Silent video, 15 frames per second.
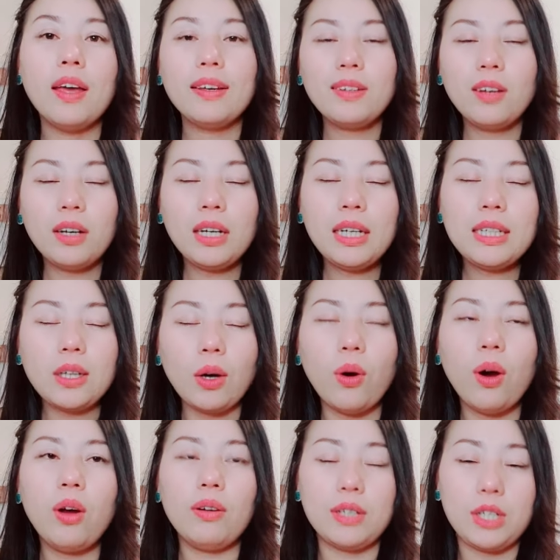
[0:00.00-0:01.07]
giờ nên trọ
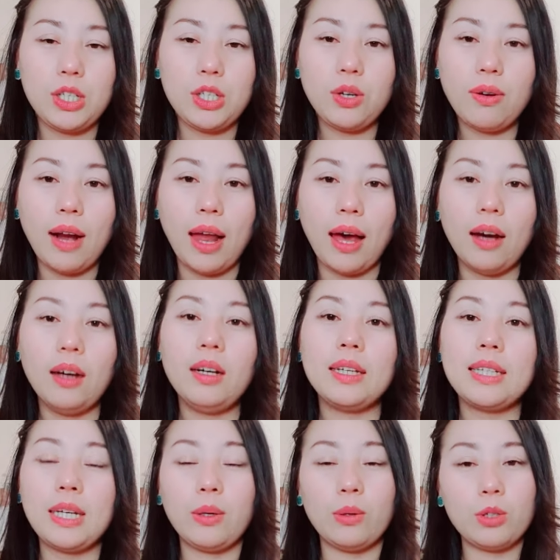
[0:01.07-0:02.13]
họ chỉ rong lá là
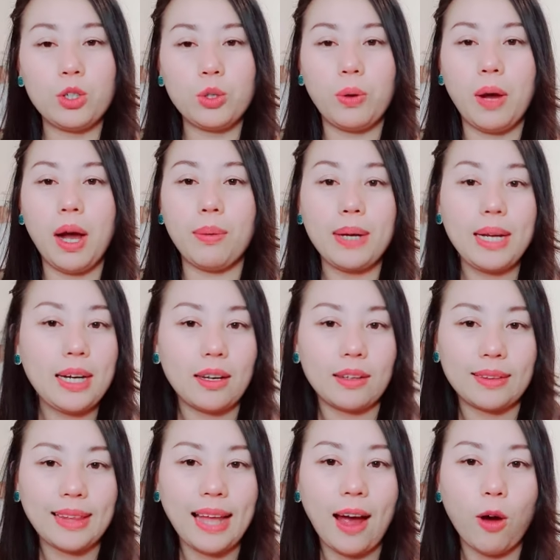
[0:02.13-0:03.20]
chỉ ở chủ họ đê
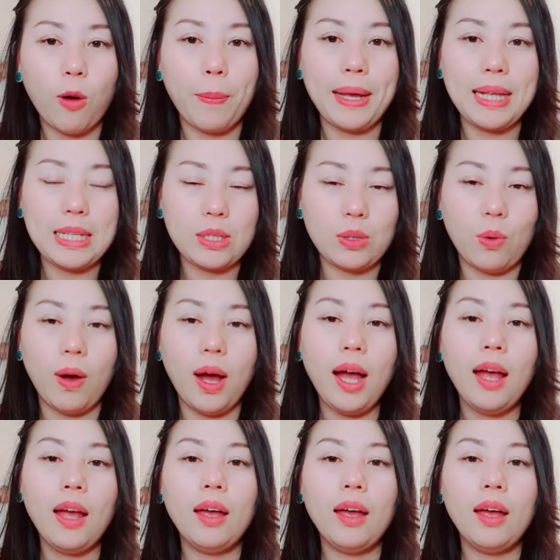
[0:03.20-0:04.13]
gần tao bánh rúa